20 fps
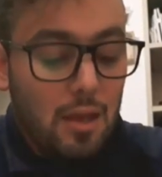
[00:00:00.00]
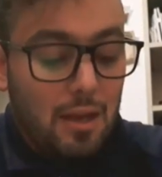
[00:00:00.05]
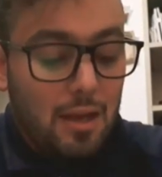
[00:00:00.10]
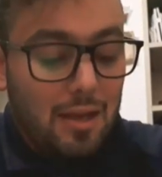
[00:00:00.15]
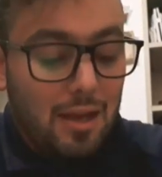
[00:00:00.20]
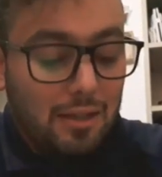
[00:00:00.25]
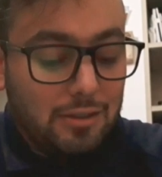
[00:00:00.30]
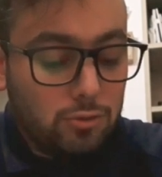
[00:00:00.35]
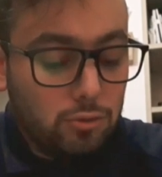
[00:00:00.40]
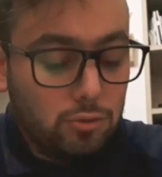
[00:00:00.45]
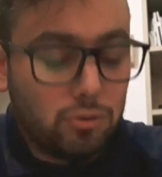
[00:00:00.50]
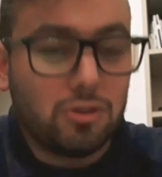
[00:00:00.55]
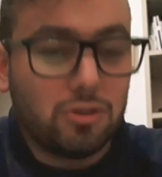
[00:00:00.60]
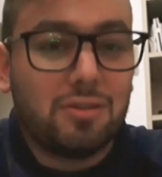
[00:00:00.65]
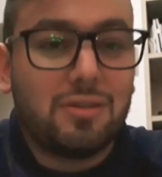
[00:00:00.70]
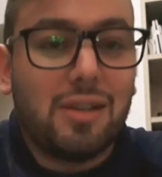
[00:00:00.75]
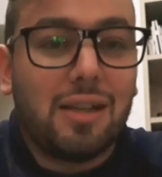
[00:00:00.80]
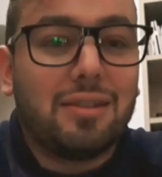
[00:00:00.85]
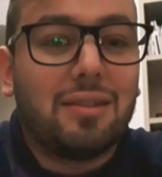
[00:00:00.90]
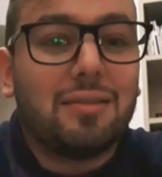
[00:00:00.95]
Innanzitutto
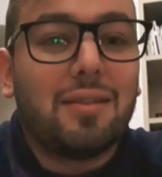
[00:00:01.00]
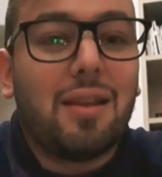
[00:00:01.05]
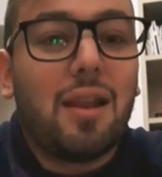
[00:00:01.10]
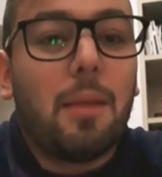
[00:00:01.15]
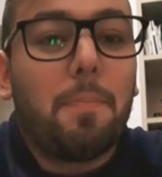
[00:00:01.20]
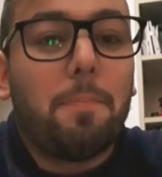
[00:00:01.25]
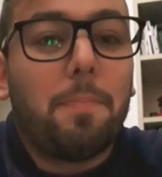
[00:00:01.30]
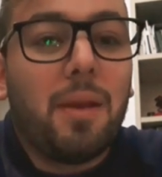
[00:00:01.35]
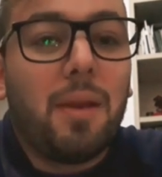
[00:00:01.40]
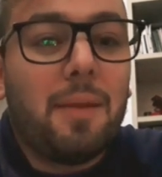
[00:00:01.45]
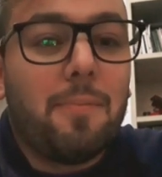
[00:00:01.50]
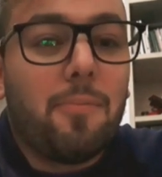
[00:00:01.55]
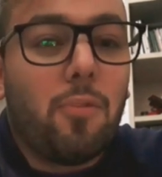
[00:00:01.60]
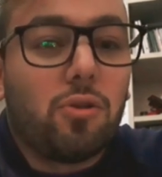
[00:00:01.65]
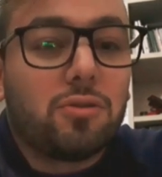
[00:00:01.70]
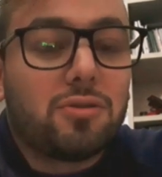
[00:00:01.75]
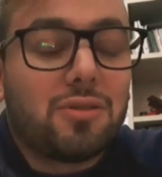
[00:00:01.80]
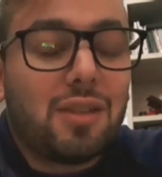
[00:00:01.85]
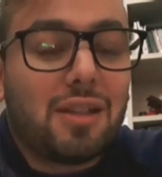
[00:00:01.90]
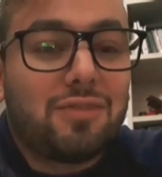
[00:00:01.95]
si tratta del
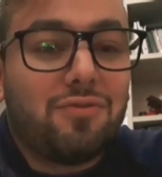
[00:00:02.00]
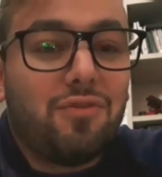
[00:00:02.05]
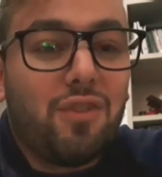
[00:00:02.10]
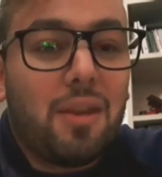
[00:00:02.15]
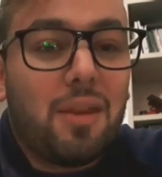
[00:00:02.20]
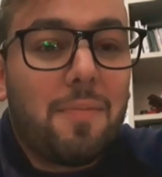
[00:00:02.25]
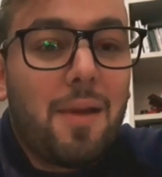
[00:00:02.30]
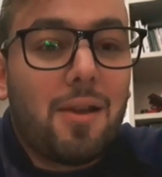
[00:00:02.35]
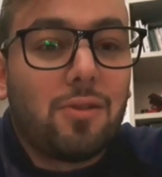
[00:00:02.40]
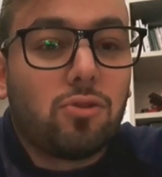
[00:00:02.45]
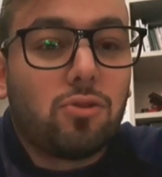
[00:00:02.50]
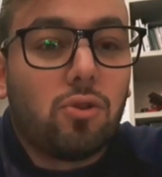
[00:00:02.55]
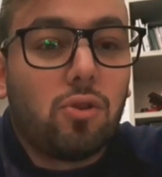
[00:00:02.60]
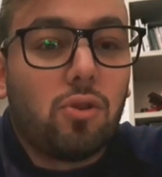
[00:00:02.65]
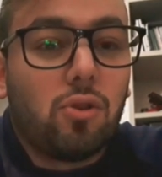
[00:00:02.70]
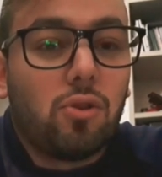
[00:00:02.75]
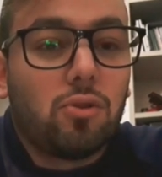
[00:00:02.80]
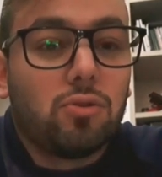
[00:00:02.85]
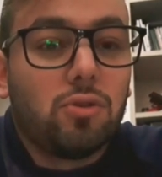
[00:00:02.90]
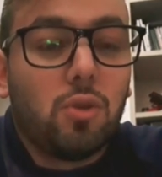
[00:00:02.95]
primo
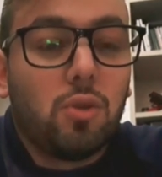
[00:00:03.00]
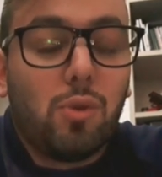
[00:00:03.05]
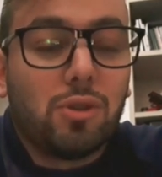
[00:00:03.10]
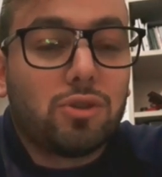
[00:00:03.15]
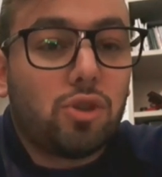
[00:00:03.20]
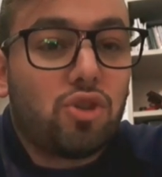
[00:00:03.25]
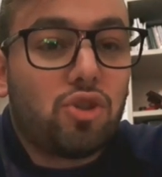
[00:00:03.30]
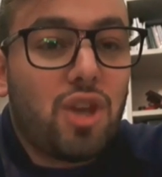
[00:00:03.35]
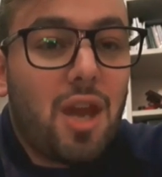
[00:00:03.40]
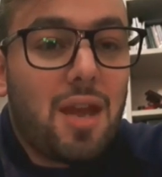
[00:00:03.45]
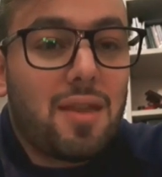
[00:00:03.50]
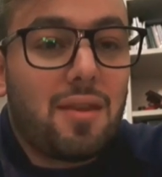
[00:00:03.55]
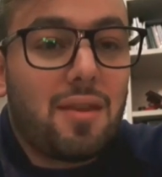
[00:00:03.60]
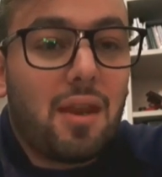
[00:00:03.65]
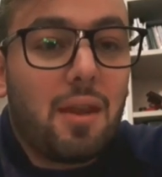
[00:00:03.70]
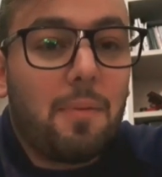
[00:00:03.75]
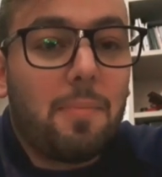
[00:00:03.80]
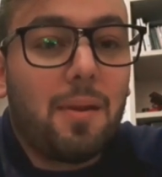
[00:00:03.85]
trasferimento di questo genere,